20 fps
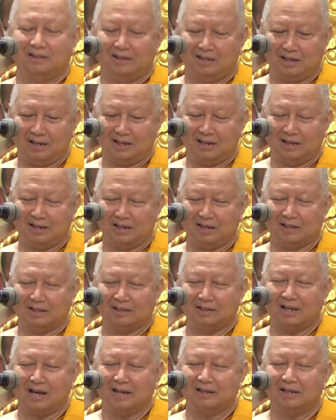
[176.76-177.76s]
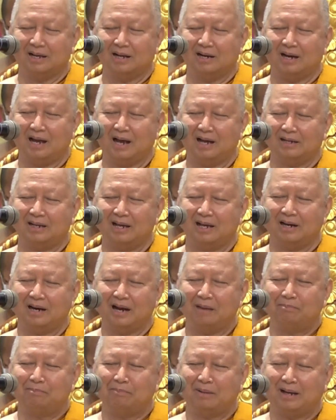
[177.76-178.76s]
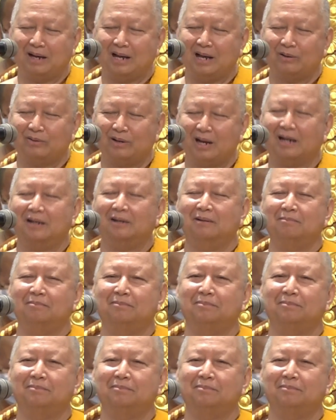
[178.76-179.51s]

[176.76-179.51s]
ที่ท่านทั้งหลายได้รับไปแล้วนั้น